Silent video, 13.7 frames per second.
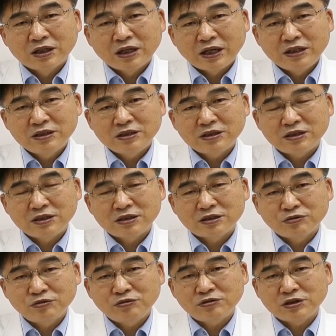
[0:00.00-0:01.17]

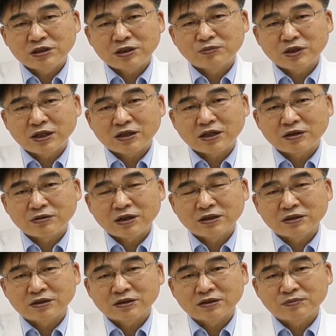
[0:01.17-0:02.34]
ACE2 리셉터라고
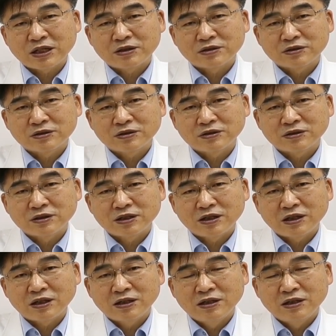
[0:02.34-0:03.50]
하는
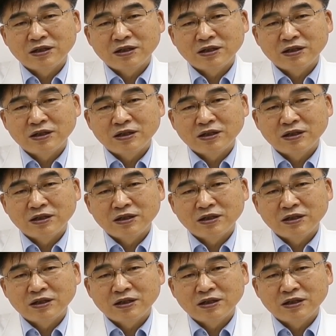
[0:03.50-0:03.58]
바이러스의